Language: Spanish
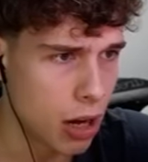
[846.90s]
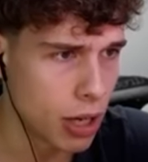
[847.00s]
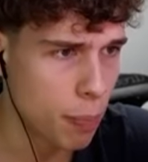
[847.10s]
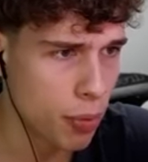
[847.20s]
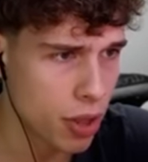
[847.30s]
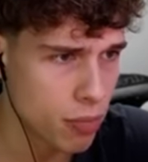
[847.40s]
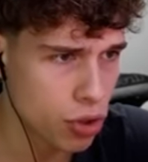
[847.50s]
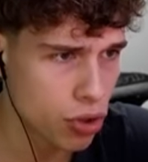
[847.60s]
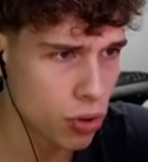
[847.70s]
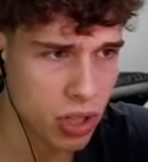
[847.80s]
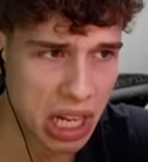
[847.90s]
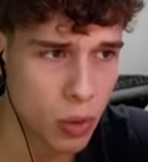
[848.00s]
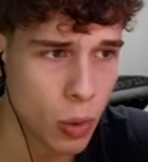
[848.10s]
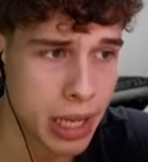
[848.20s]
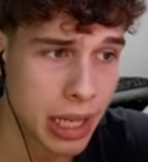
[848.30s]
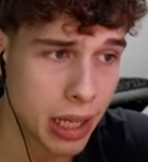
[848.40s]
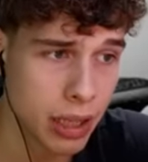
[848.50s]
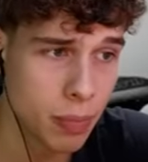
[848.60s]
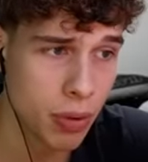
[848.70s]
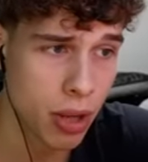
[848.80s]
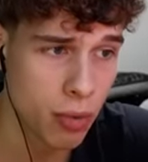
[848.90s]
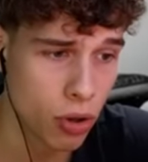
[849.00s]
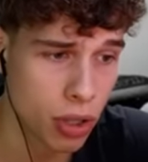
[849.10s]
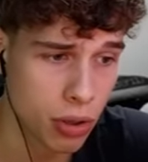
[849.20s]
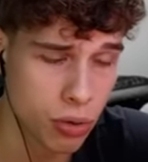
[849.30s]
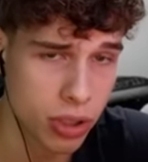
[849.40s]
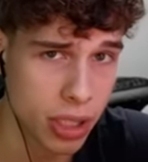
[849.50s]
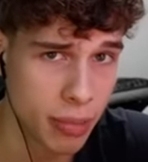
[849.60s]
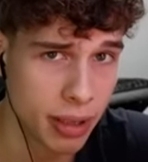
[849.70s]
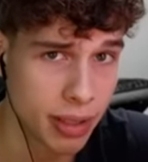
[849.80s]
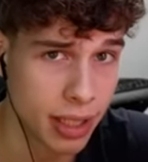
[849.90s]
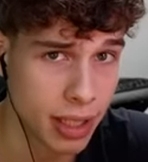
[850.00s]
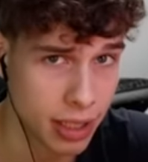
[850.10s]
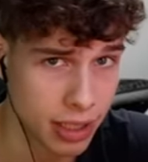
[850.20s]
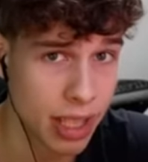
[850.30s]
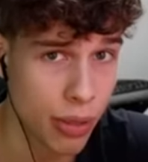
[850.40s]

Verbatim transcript: Ahora podemos colocar cualquier tipo de bloque justamente en esta